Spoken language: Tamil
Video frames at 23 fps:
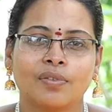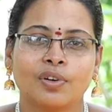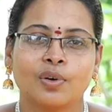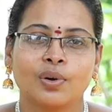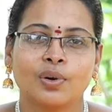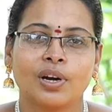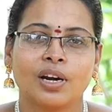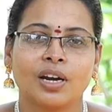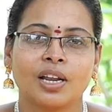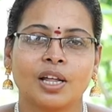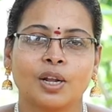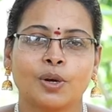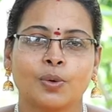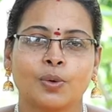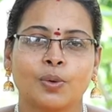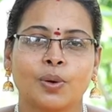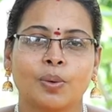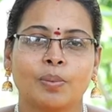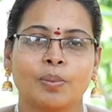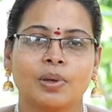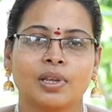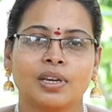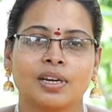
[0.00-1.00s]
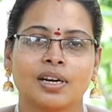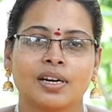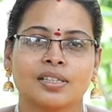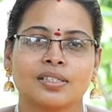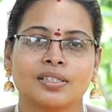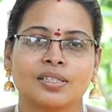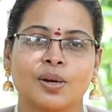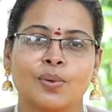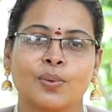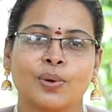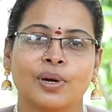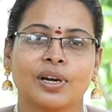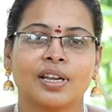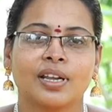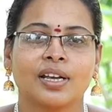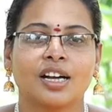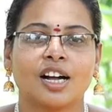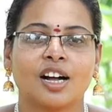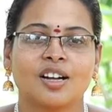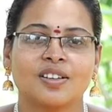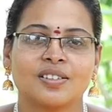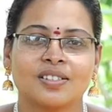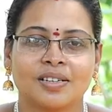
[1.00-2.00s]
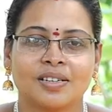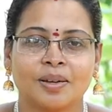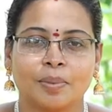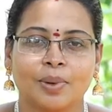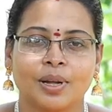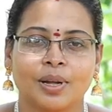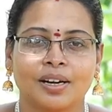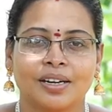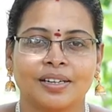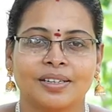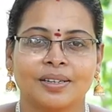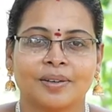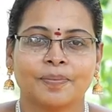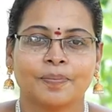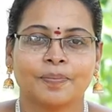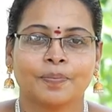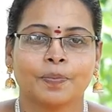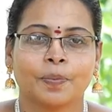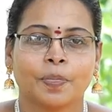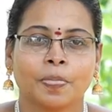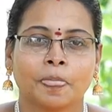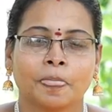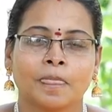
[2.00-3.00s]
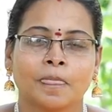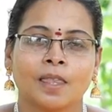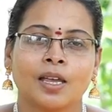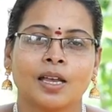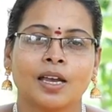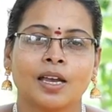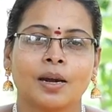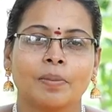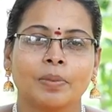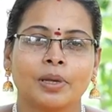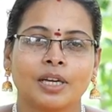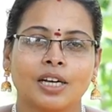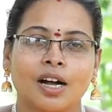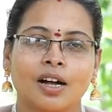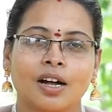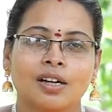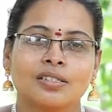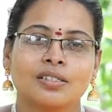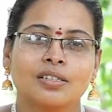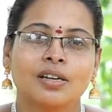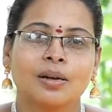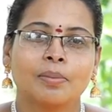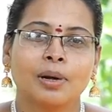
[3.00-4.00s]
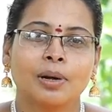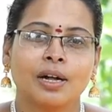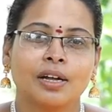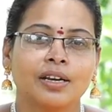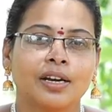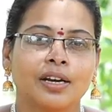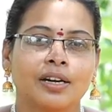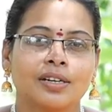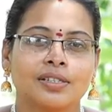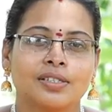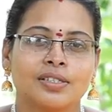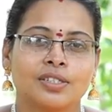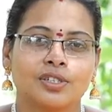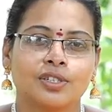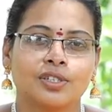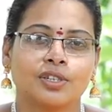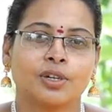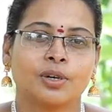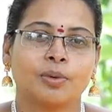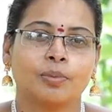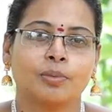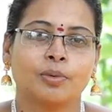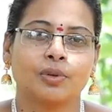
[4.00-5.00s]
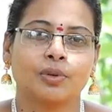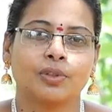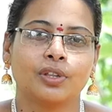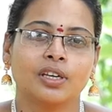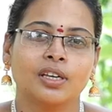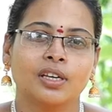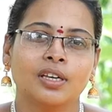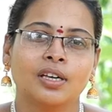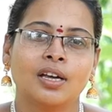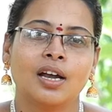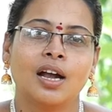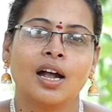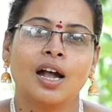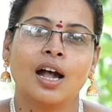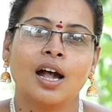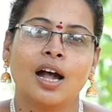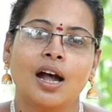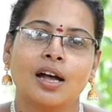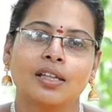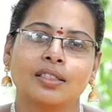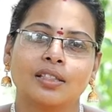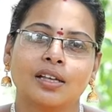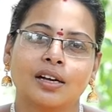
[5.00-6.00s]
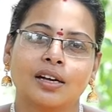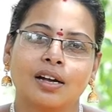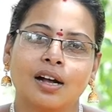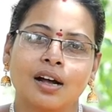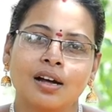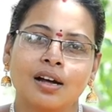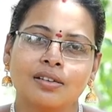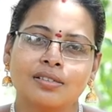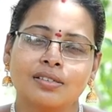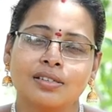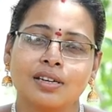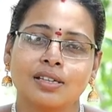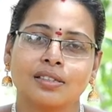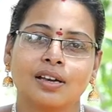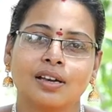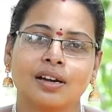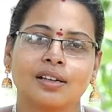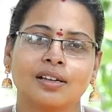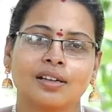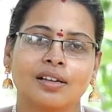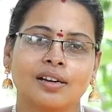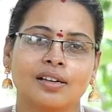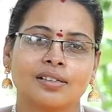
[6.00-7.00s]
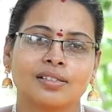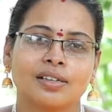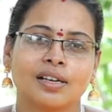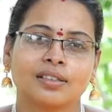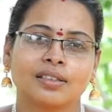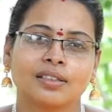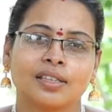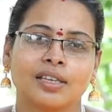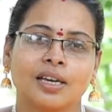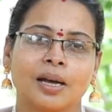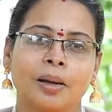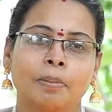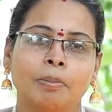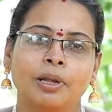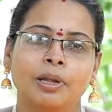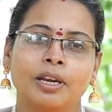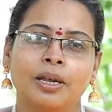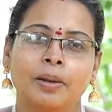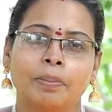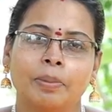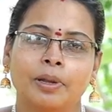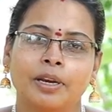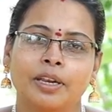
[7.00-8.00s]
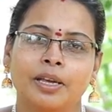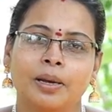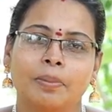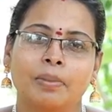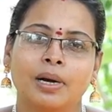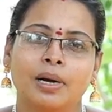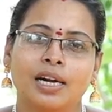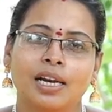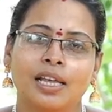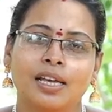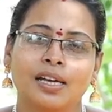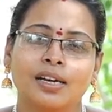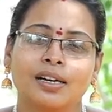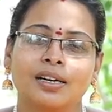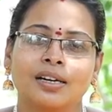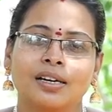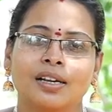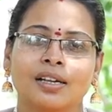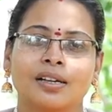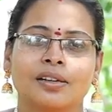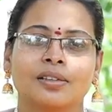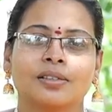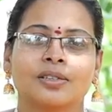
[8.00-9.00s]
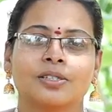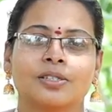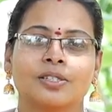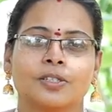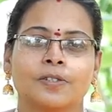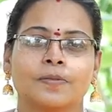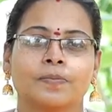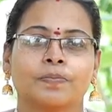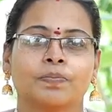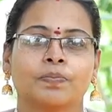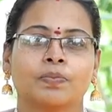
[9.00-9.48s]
எவ்வளோ நல்லாயிருக்கும் அப்படின்னு நினச்சா உடனே காற்றாக மாறிட்டான் இப்படி காற்றாக மாறி அடிச்சிட்டு இருக்கும்போது அந்த காற்றை தடுக்கிற சக்தியாக பெரிய பெரிய மலைகள்லாம் இருந்துச்சு